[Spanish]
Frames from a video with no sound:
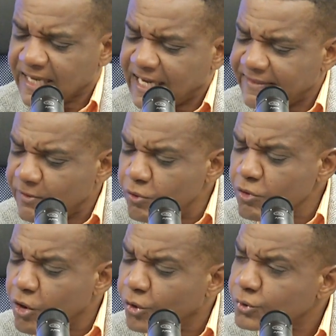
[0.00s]
que de un
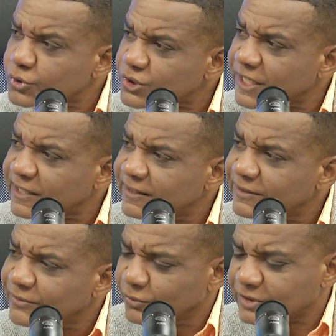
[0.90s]
11
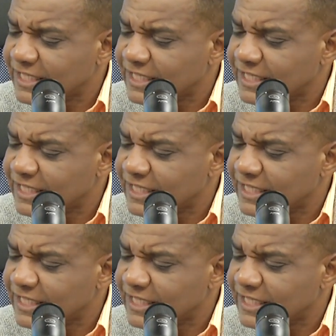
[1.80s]
usted